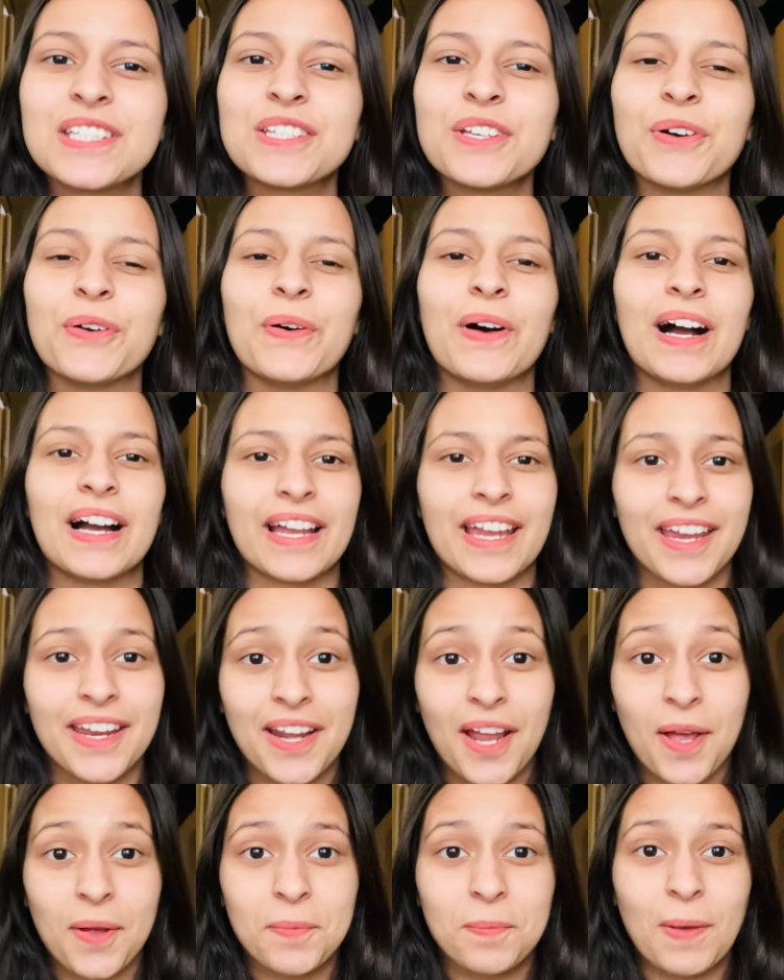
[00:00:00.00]
सो अगेन
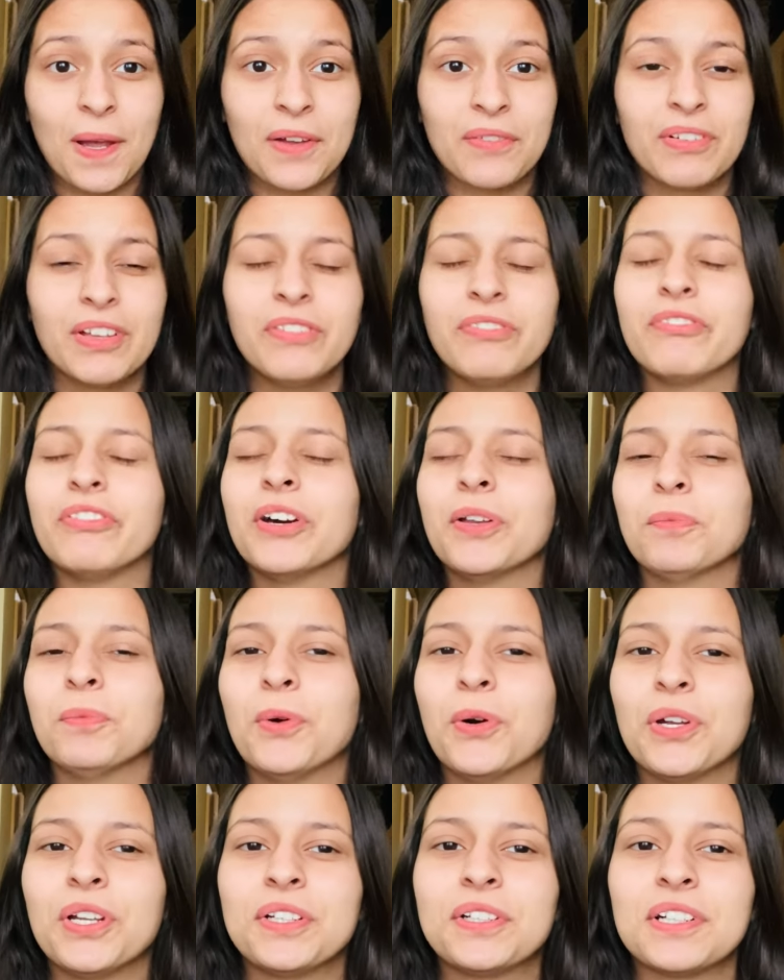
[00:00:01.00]
आई एम बैक विद वन
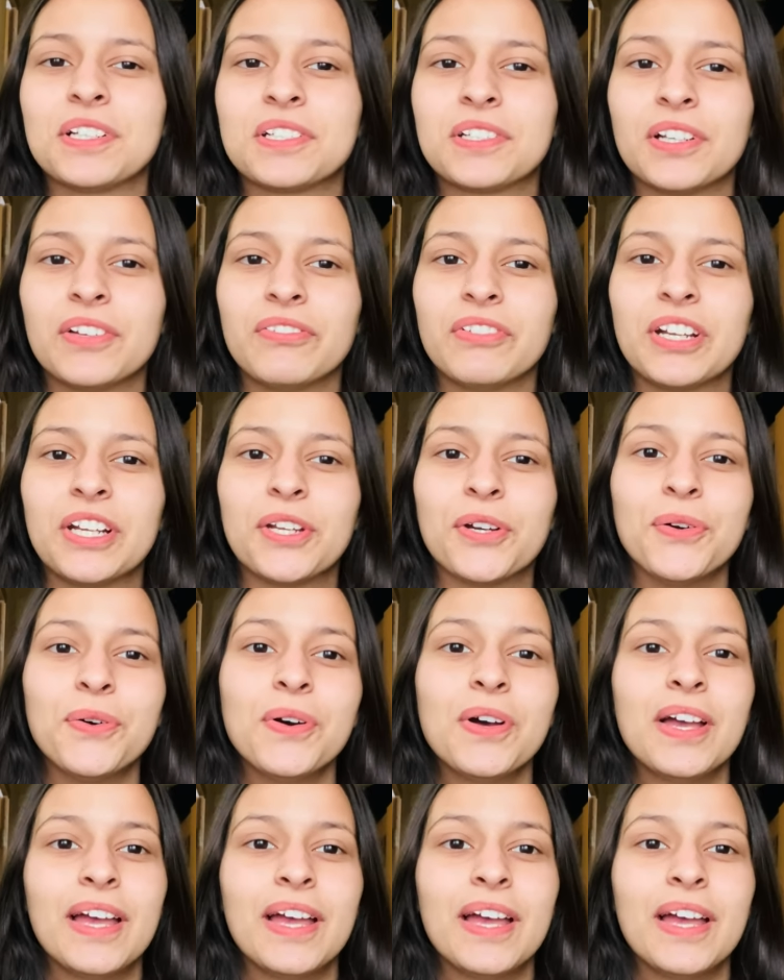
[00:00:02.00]
मोर इंटरेस्टिंग वीडियो